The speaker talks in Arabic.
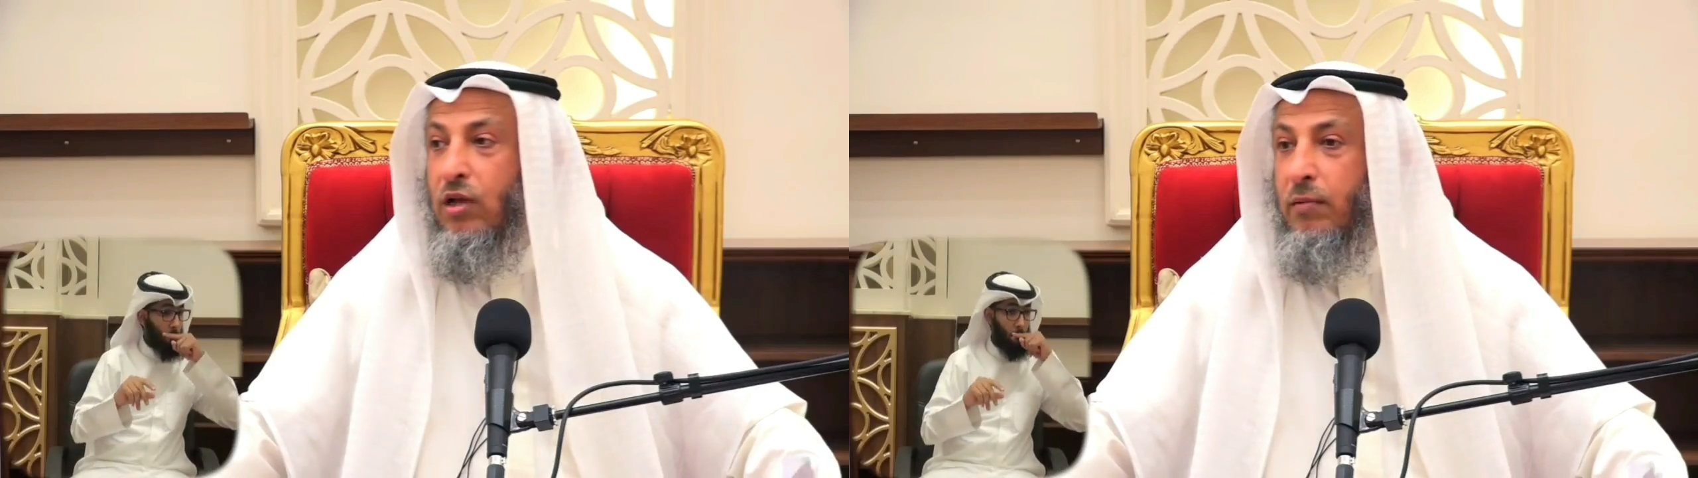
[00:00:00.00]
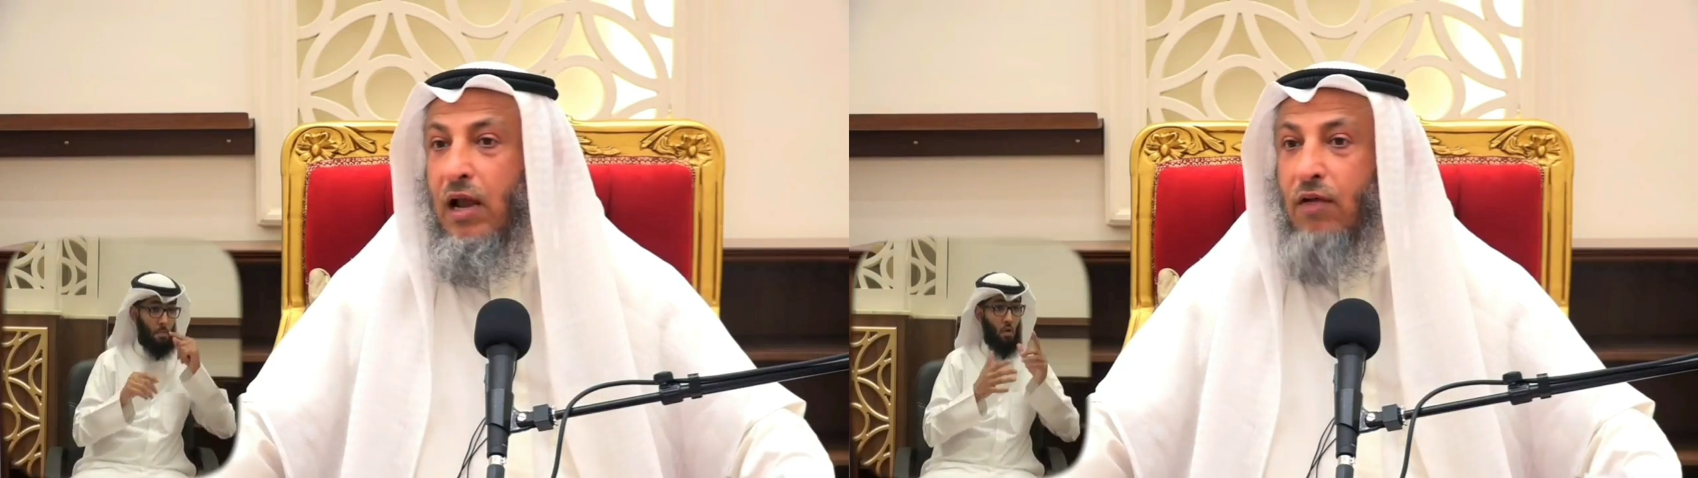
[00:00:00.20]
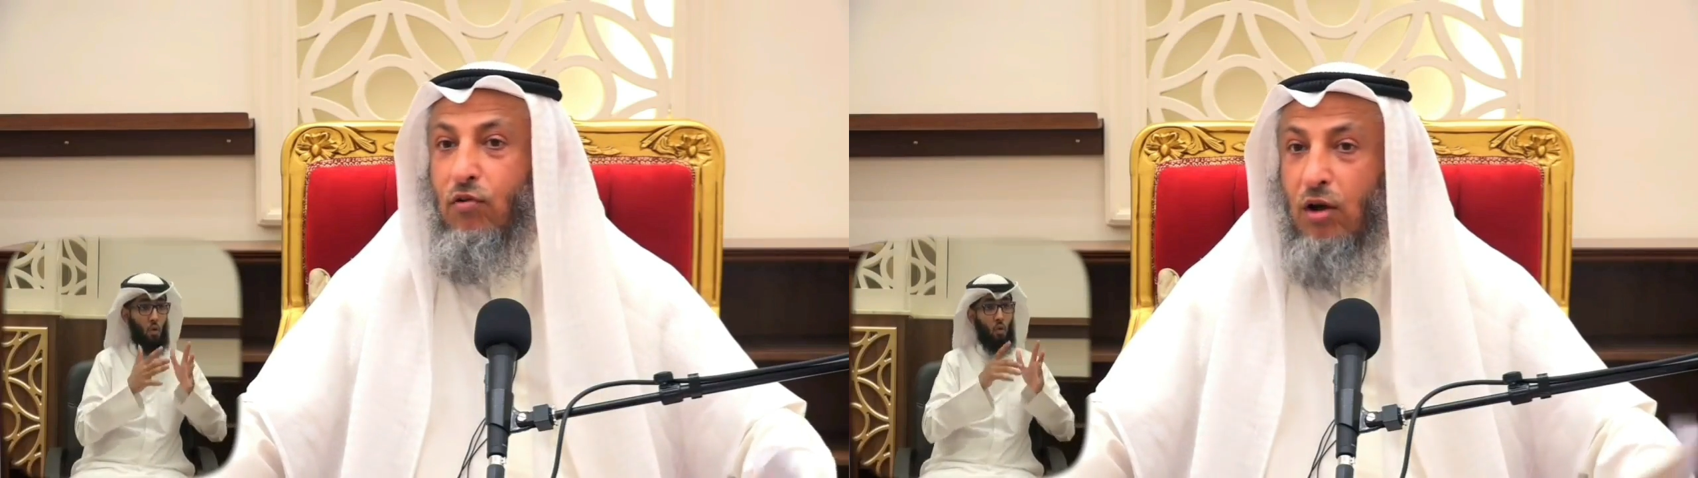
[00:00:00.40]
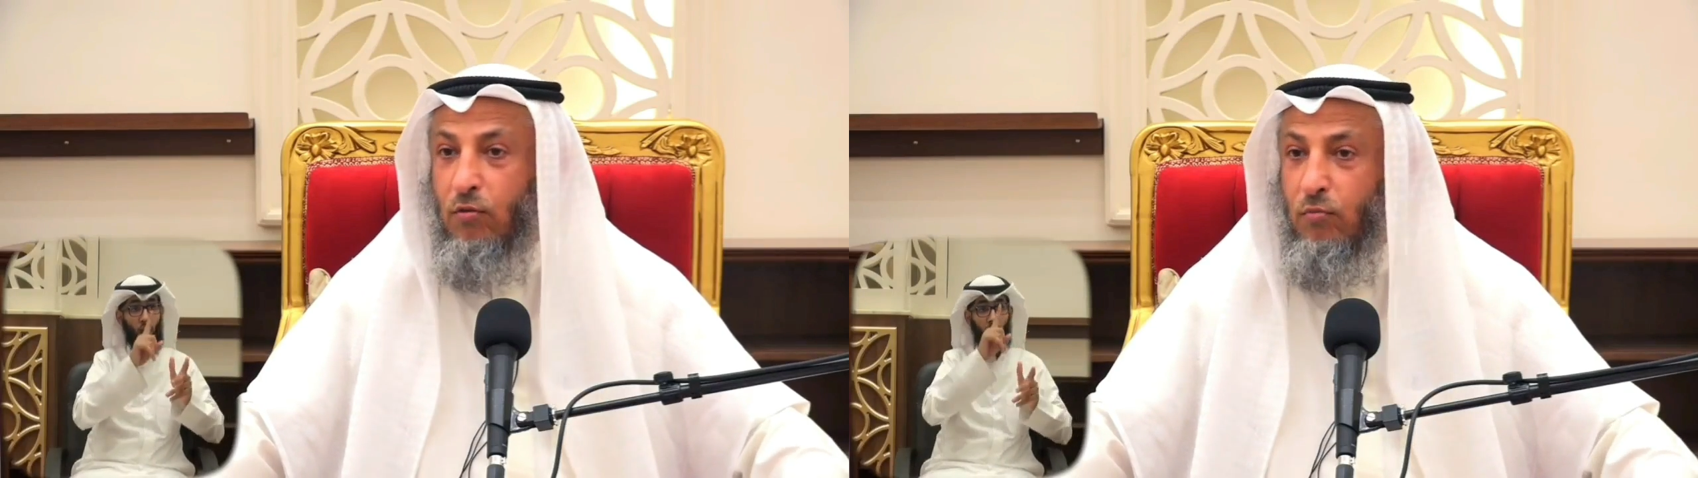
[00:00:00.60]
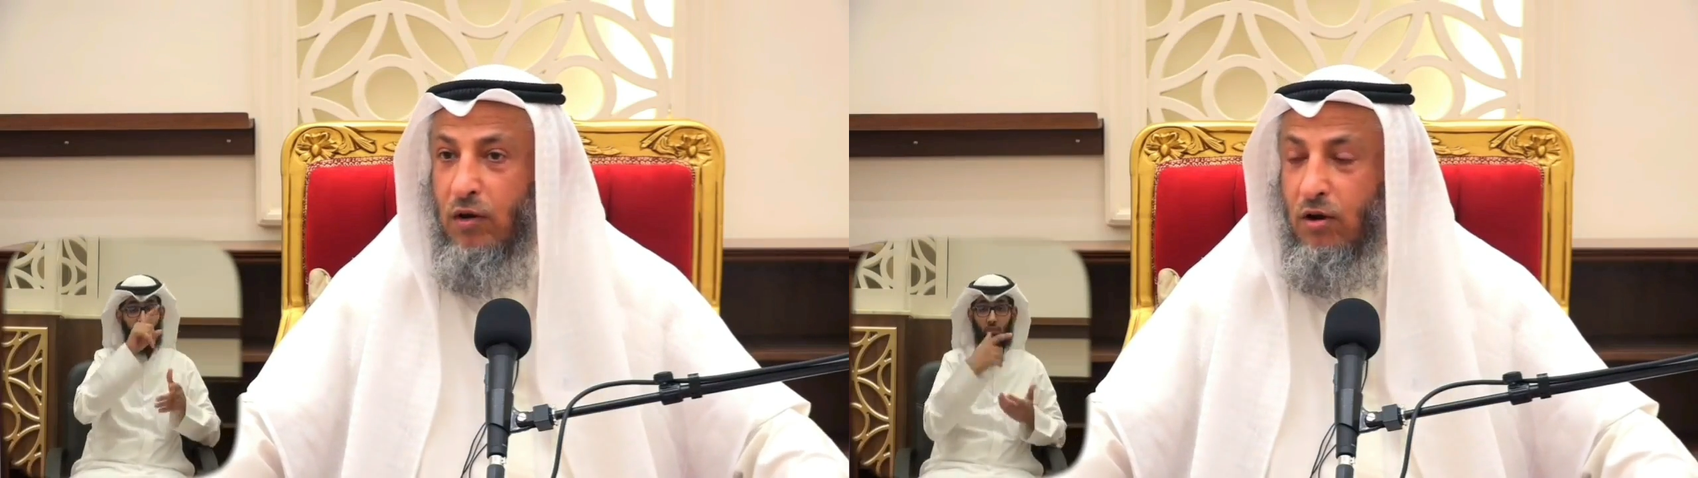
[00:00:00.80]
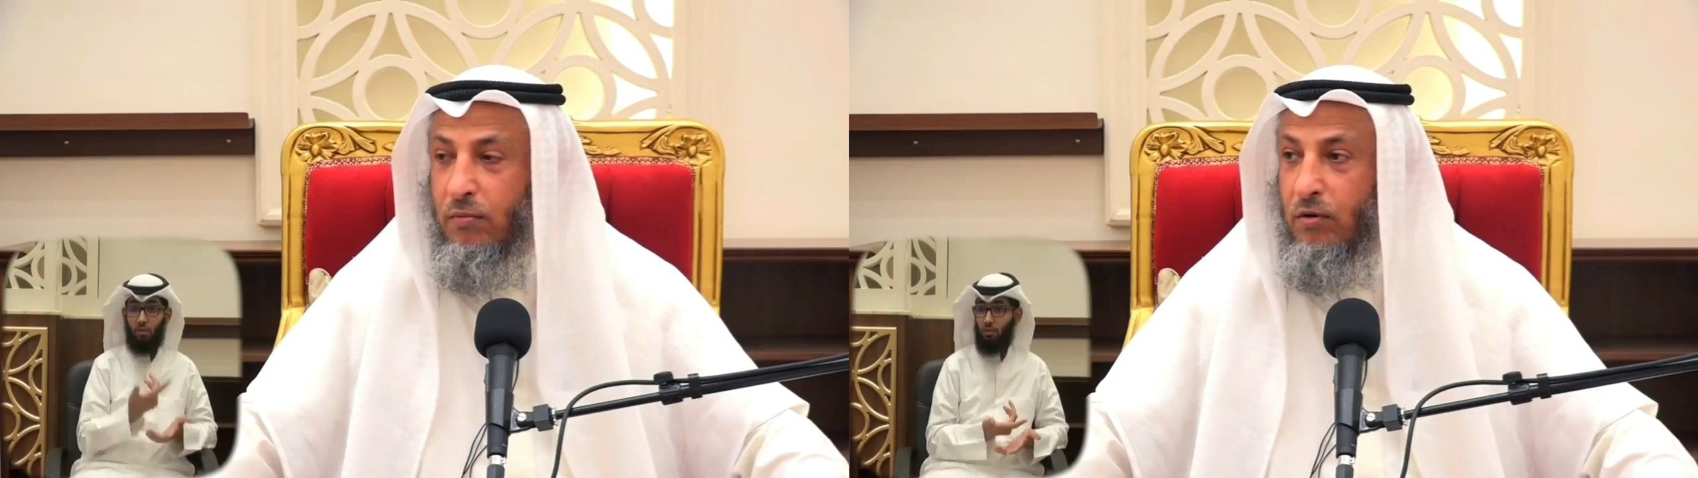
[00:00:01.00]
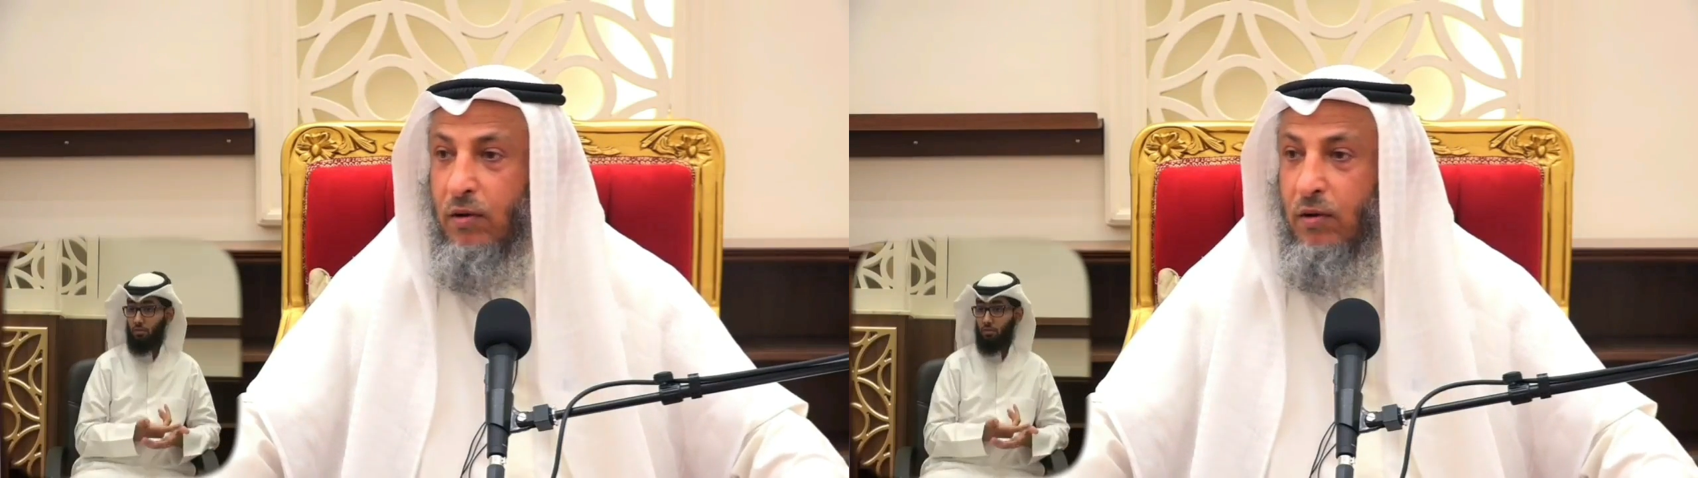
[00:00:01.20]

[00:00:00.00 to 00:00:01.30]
النبي لا يفلح قوم ولوا أمرهم